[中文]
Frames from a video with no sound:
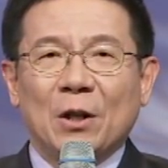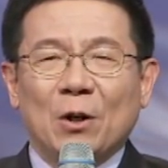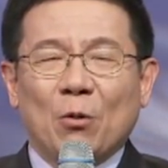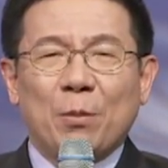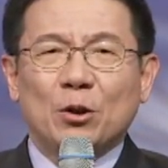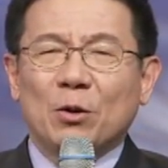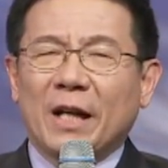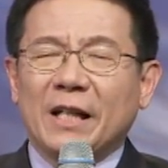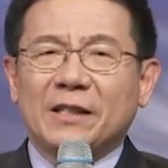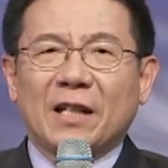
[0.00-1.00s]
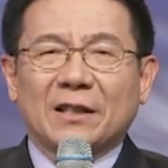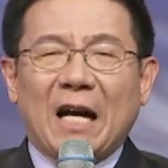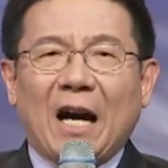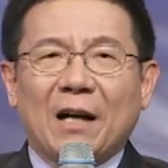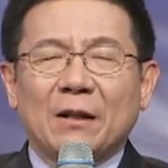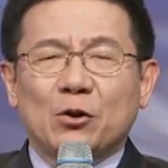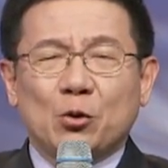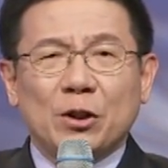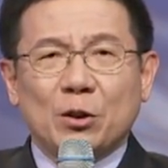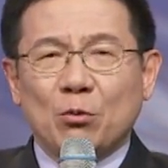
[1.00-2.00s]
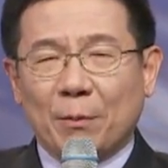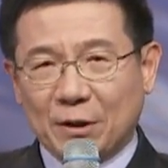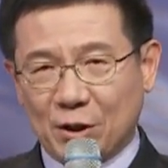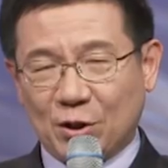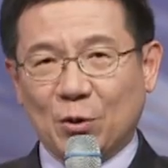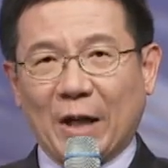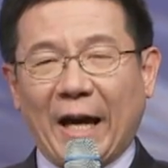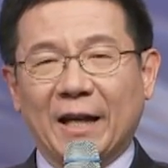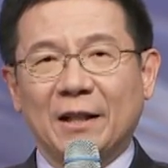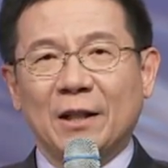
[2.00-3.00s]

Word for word: 我们都可以向他举起我们的手来，